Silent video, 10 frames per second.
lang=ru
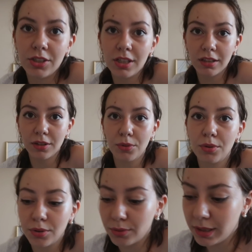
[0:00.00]

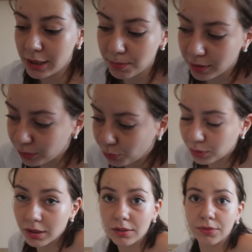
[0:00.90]
Черногорию из
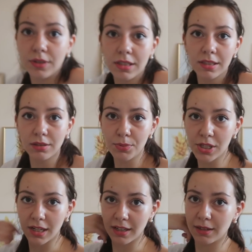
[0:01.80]
продуктов, из
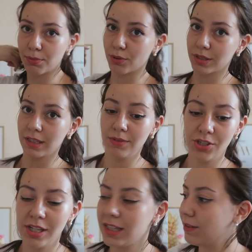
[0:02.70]
вообще просто
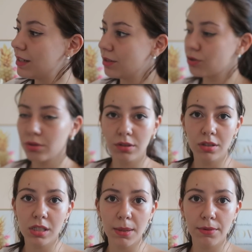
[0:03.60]
вещей. Давайте начну,
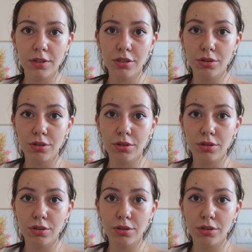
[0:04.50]
наверное, с самого